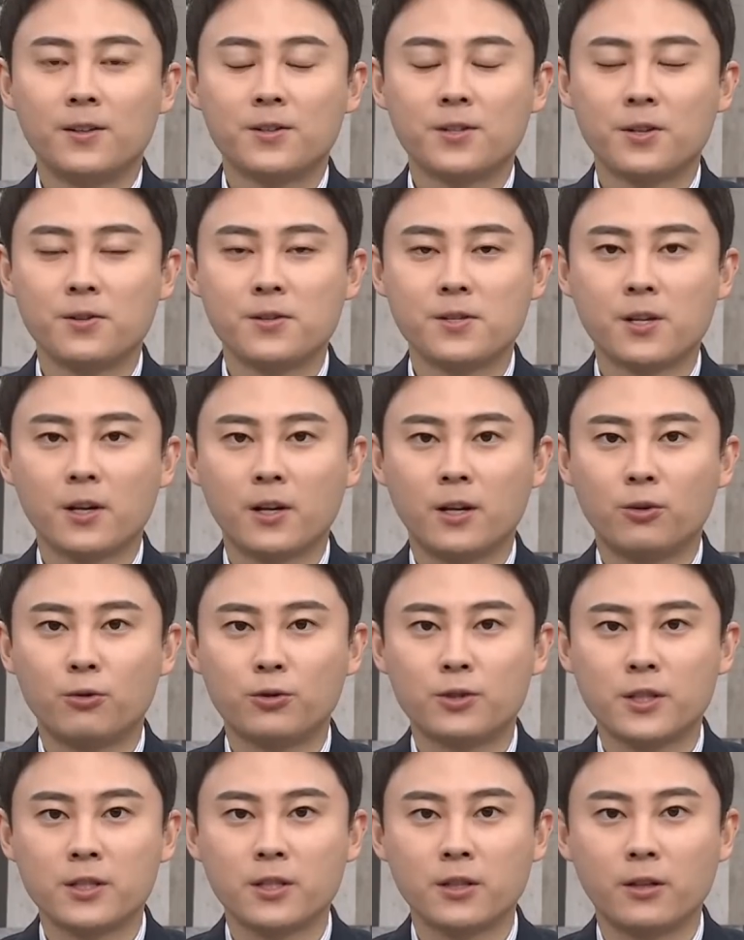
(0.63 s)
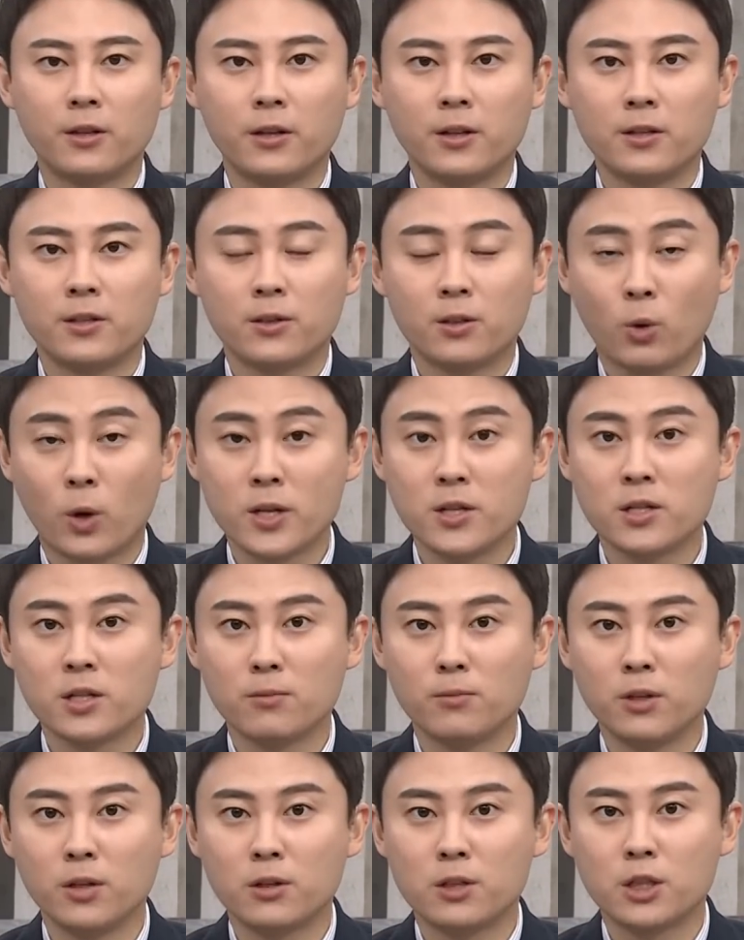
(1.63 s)
전 세계 투자자들의
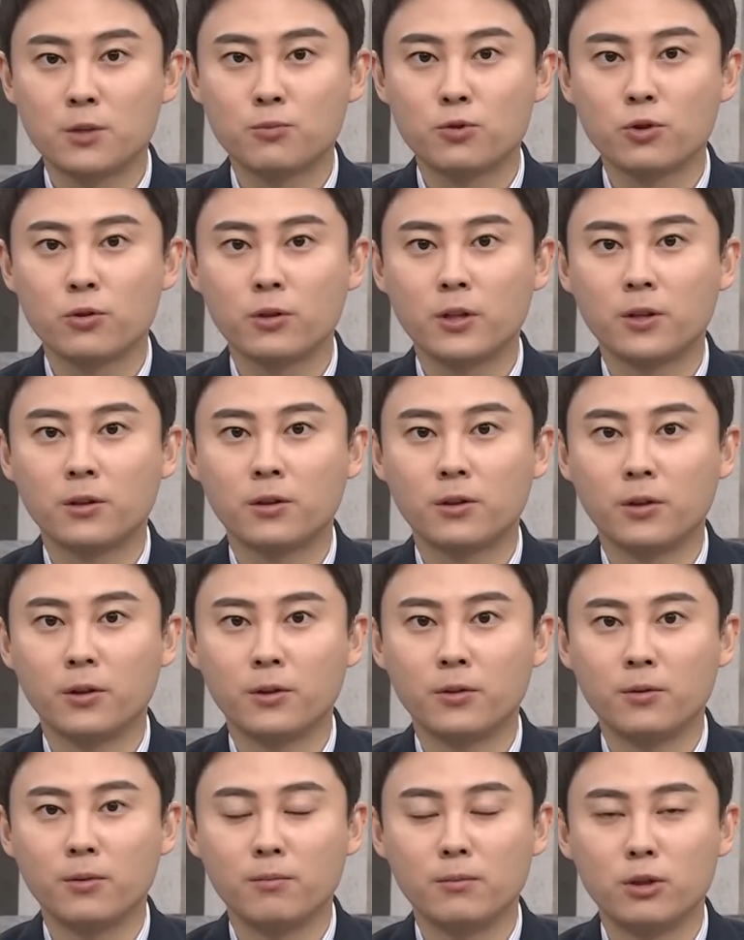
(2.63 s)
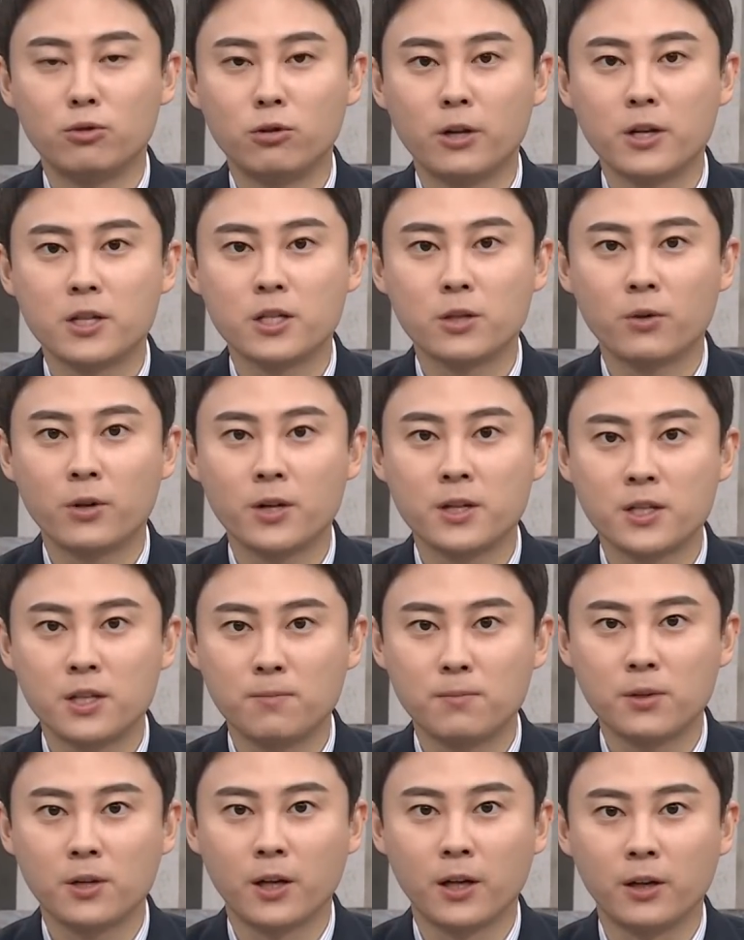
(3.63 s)
관심이 집중됐던 미국의 10월
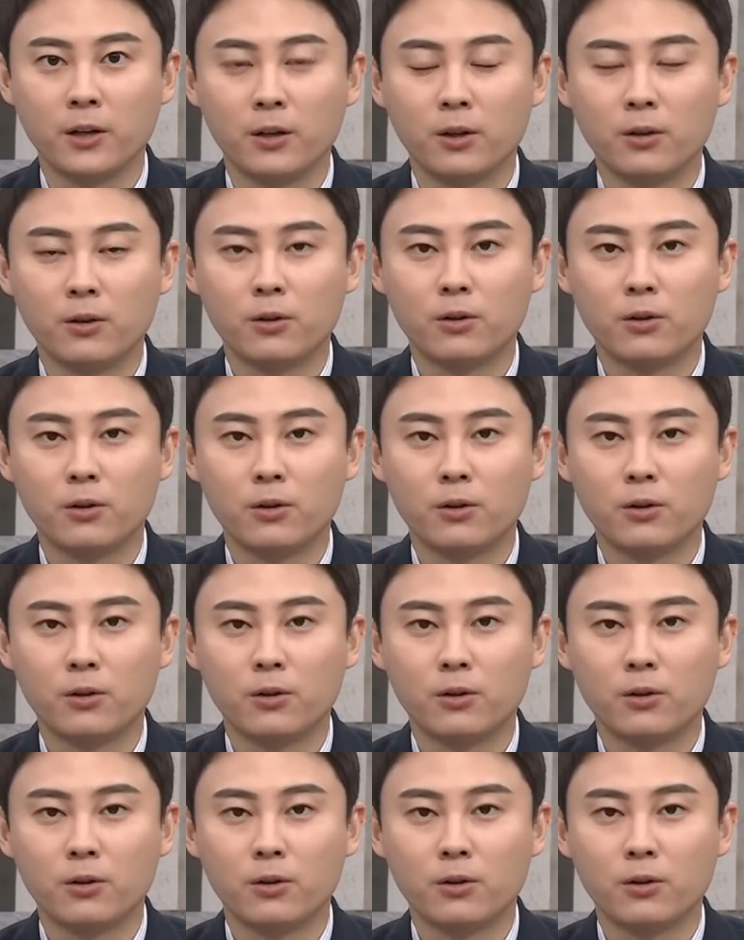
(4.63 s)
CPI,